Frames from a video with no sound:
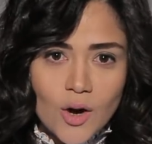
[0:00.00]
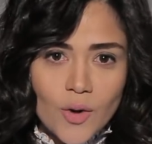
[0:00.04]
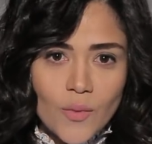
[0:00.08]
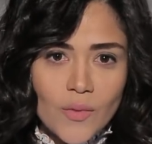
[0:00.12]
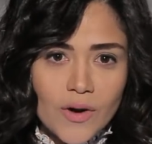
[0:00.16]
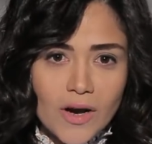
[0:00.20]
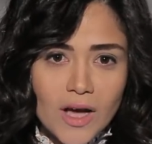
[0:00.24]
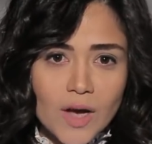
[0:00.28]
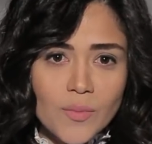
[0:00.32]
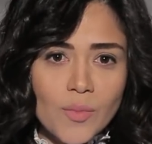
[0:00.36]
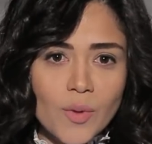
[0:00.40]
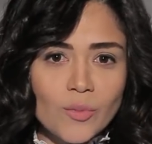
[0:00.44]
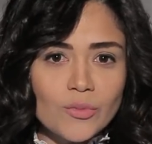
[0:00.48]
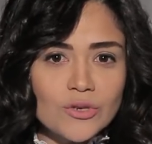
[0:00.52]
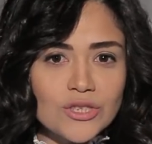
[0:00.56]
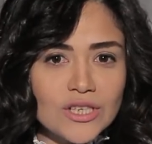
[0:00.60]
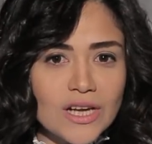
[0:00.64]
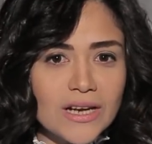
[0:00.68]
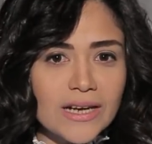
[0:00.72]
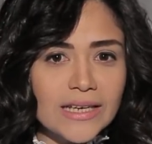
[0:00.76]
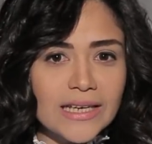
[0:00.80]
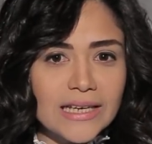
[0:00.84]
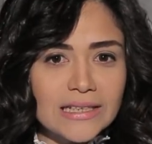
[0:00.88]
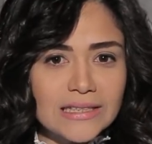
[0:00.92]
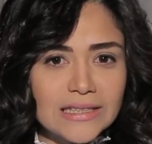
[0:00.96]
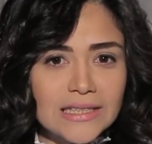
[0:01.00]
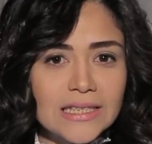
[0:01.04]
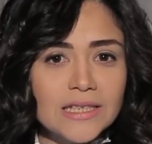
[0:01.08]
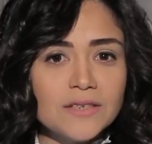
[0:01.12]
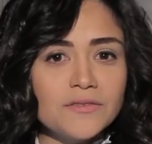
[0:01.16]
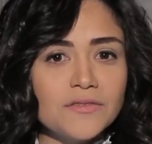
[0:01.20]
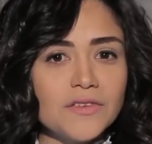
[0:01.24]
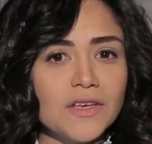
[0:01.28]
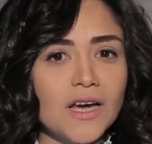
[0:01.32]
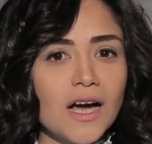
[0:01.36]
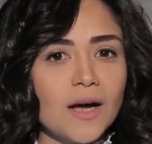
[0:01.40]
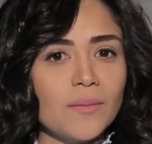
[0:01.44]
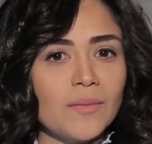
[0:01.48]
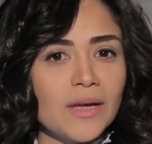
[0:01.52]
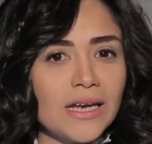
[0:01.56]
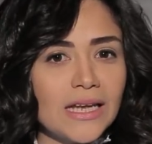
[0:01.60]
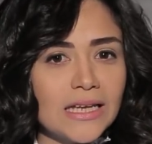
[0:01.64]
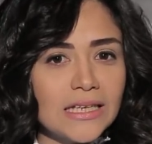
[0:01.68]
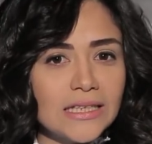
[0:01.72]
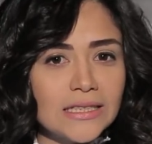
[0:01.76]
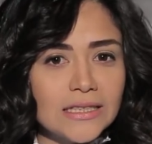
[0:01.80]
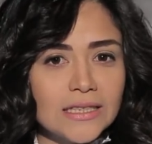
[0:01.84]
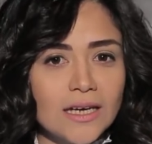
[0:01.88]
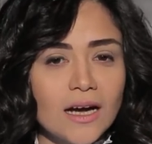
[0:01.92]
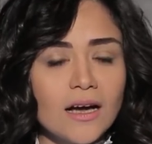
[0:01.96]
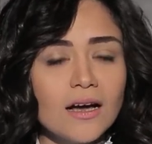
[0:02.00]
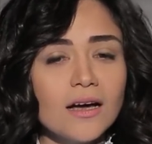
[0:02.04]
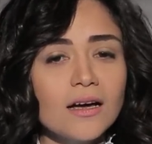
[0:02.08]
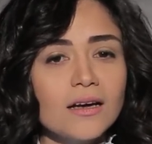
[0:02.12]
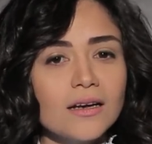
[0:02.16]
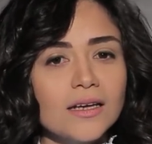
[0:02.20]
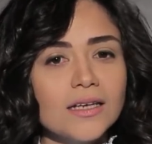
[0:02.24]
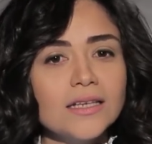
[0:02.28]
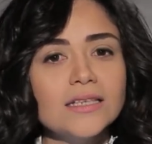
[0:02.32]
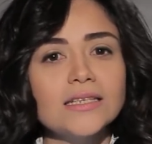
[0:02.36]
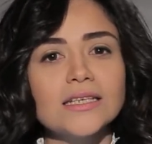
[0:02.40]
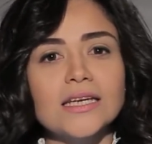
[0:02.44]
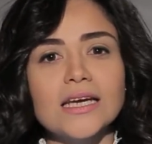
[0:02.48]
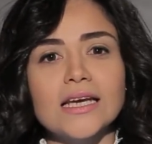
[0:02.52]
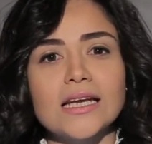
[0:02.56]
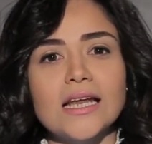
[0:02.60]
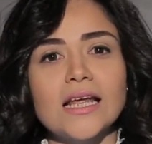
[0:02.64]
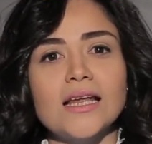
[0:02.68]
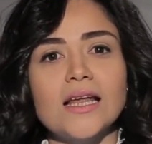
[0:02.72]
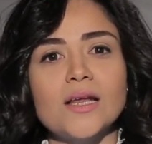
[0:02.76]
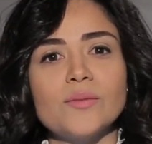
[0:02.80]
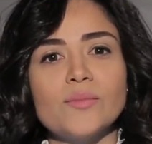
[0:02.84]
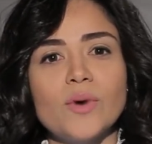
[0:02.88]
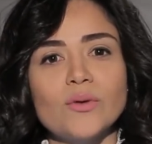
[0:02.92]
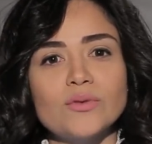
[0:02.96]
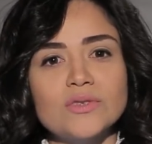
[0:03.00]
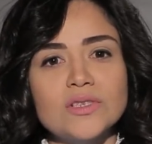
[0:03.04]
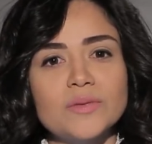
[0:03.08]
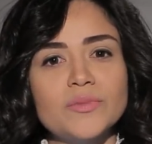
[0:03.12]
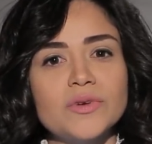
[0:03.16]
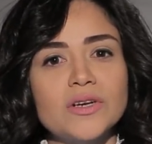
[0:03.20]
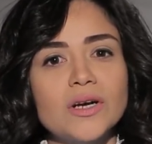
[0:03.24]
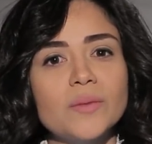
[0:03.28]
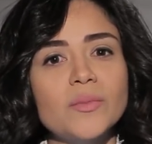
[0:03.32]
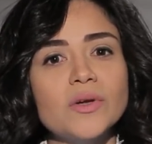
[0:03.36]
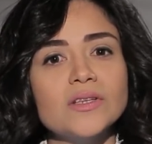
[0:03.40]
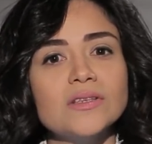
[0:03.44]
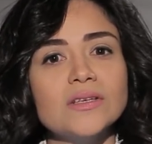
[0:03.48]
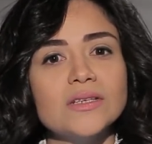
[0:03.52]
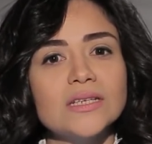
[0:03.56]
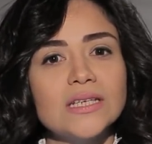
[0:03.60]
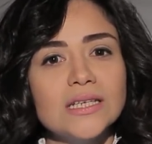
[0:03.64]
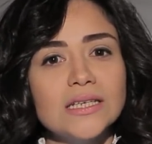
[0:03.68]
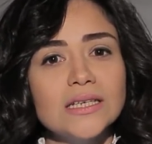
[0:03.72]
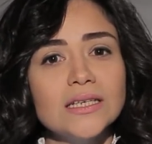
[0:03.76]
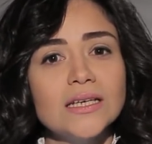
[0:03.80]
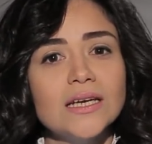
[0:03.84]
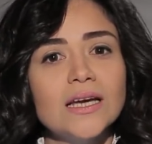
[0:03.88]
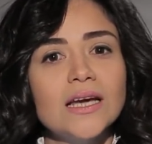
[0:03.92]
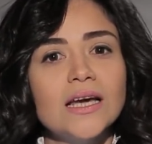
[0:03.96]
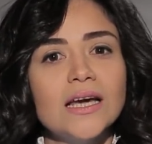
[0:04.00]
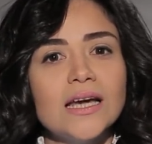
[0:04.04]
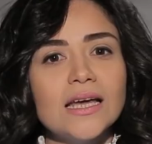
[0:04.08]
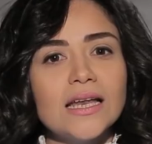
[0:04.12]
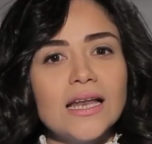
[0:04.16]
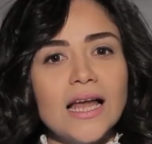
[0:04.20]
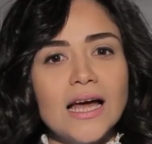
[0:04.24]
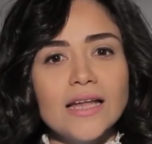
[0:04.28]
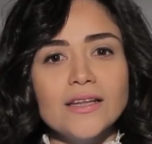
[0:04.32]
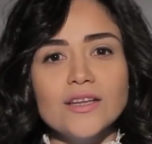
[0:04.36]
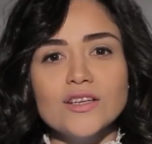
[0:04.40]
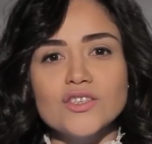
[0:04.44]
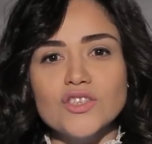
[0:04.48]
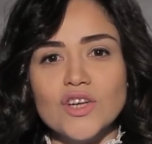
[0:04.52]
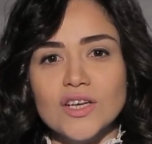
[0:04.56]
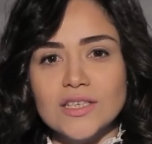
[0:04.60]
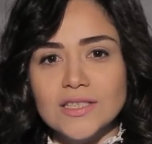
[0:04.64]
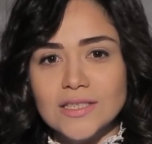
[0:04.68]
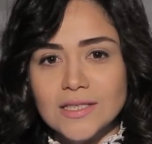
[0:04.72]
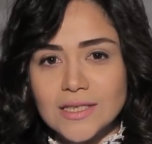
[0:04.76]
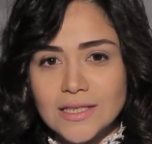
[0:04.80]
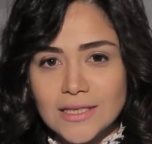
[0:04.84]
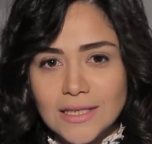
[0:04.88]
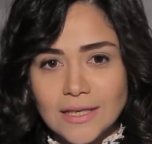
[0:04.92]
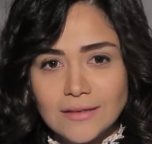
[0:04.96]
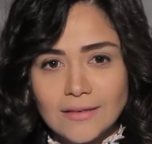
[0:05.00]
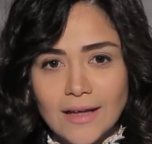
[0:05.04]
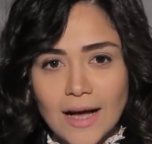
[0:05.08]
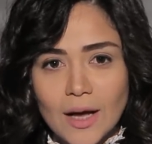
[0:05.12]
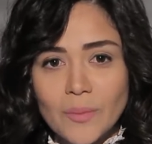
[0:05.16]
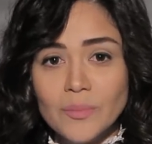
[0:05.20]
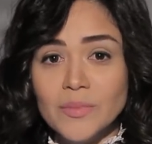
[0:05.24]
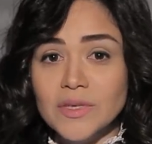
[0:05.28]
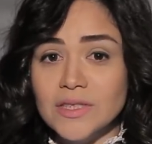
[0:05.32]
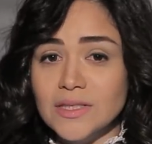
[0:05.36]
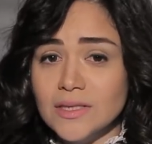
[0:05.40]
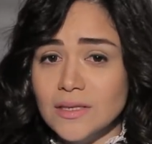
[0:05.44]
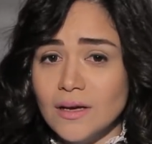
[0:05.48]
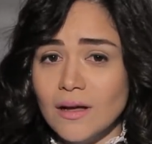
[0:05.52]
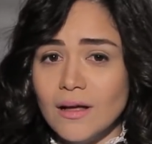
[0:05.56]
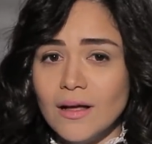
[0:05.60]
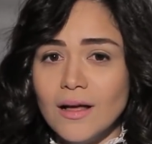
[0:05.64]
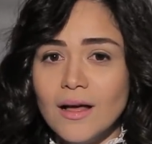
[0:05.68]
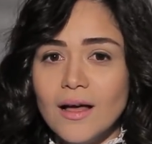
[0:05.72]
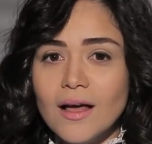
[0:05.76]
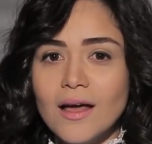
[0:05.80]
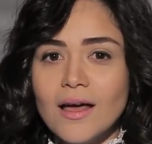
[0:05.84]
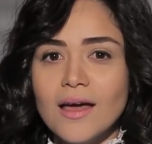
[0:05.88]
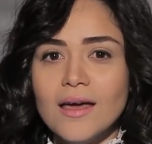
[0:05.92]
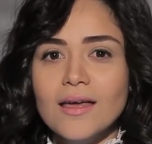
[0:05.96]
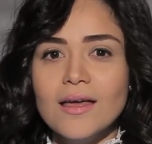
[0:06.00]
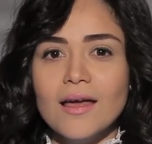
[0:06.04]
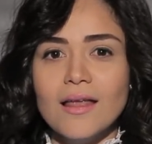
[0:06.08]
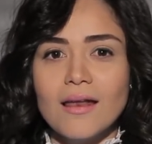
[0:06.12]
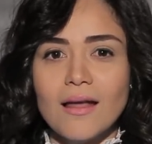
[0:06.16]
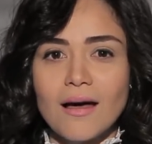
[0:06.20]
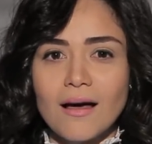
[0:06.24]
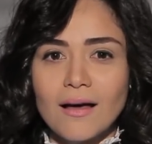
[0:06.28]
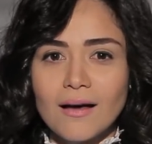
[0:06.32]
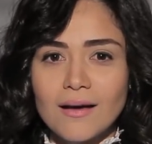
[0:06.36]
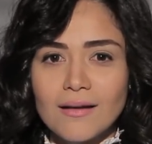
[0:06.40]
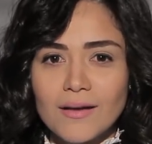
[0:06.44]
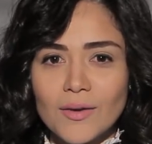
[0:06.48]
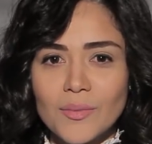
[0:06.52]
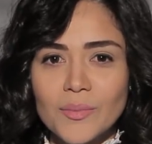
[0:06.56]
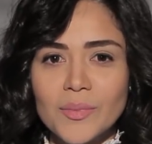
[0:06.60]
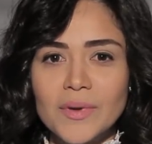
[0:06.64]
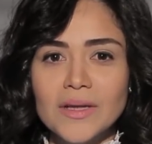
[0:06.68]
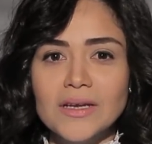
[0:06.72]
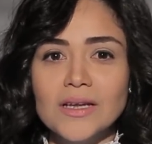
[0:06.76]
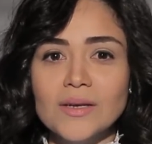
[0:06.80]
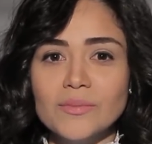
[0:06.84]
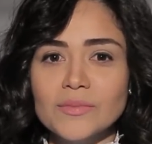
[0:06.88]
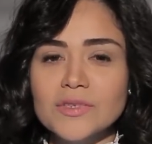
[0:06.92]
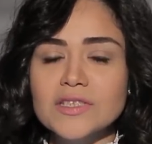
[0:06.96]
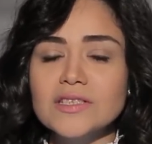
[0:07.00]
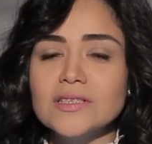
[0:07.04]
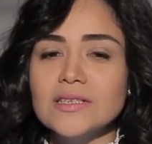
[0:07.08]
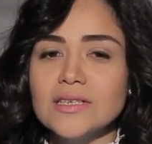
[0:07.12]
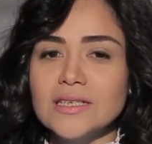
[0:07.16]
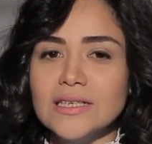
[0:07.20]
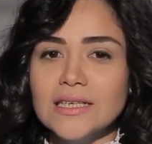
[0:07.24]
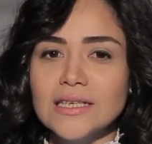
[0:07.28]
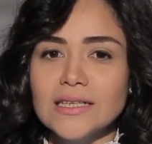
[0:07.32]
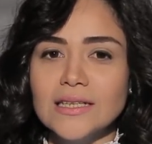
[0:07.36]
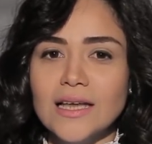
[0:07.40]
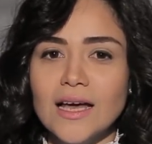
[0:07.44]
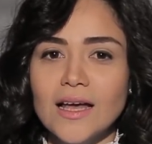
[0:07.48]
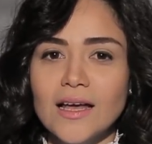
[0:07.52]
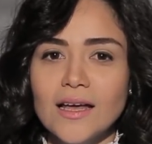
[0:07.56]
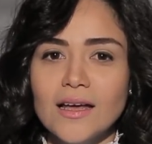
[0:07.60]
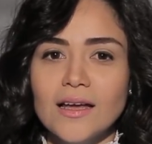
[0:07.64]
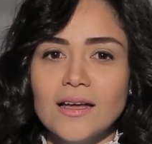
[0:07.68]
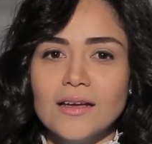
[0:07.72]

ورغم مشاركته في عملين آخرين خلال الموسم الرمضاني إلا أن شخصية عم ضياء هي الأقرب للمصريين